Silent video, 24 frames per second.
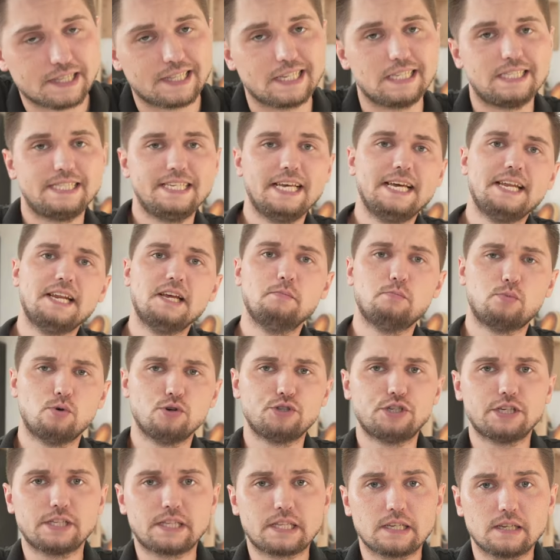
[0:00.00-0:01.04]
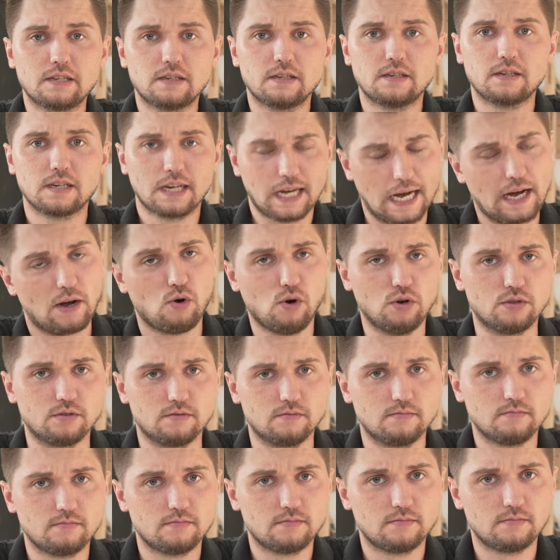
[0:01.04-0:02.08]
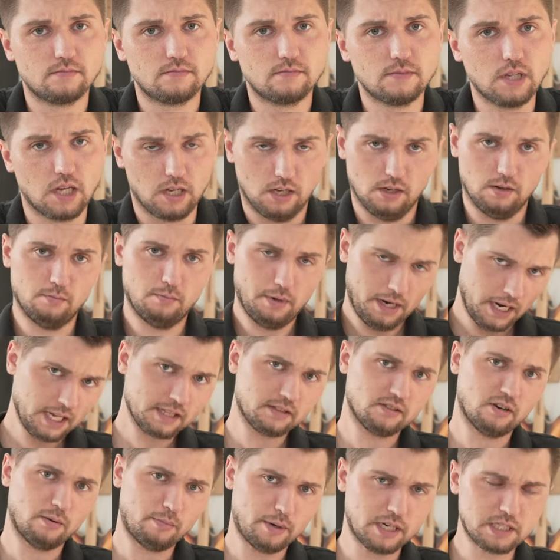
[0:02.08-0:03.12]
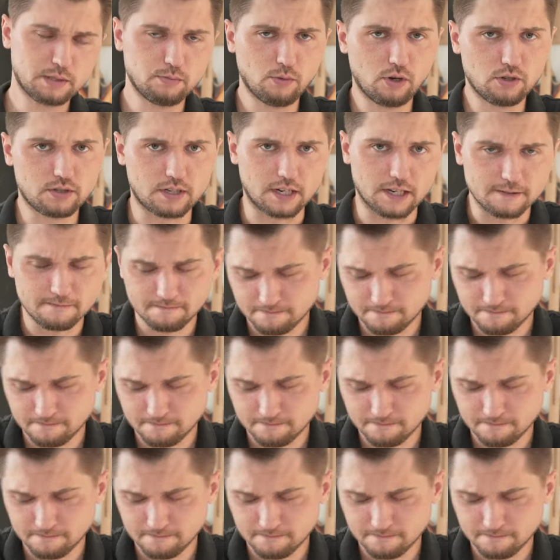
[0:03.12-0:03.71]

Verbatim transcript: в этой серии будет Кахон. Приятного просмотра!